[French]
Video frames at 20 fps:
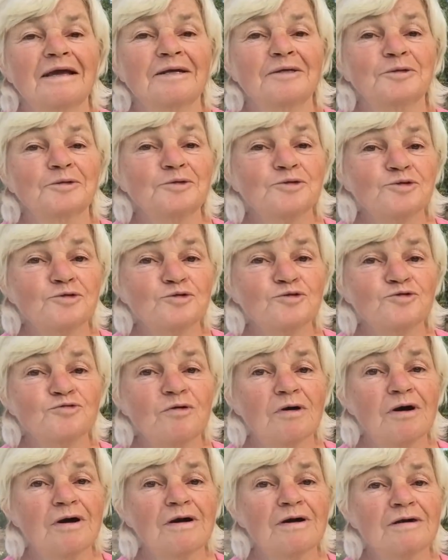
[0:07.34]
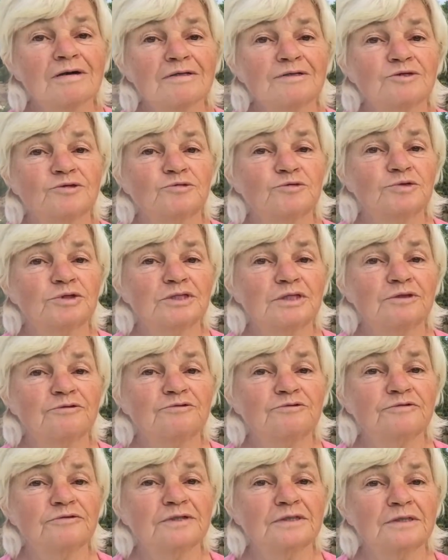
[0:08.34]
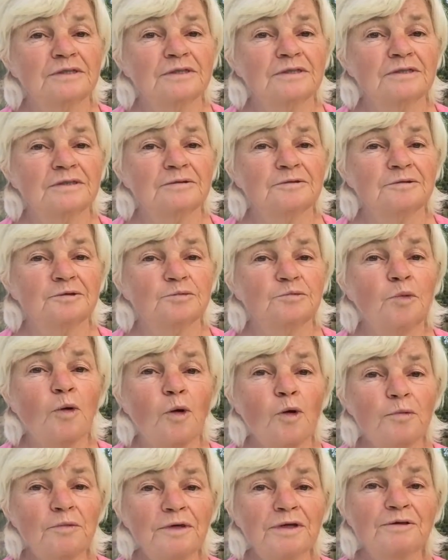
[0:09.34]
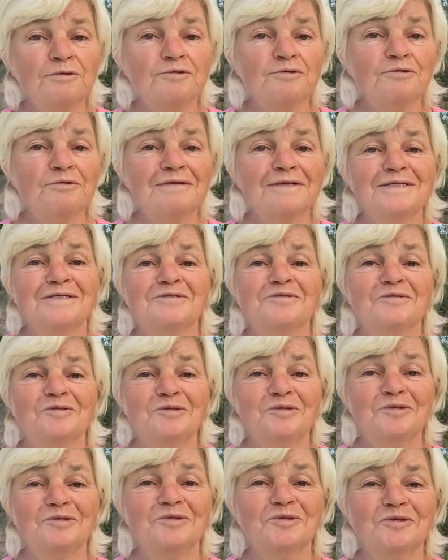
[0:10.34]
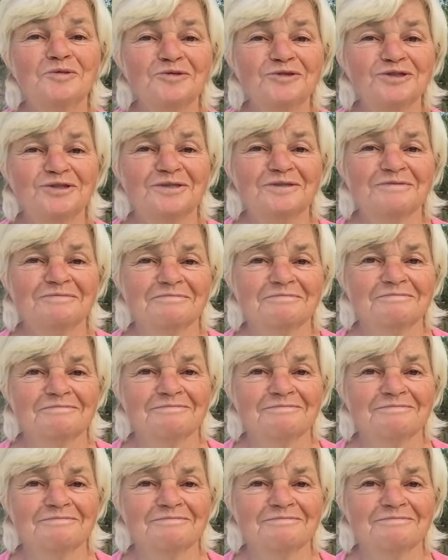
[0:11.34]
Alors ce soir, je vous avais euh, promis une liste de courses.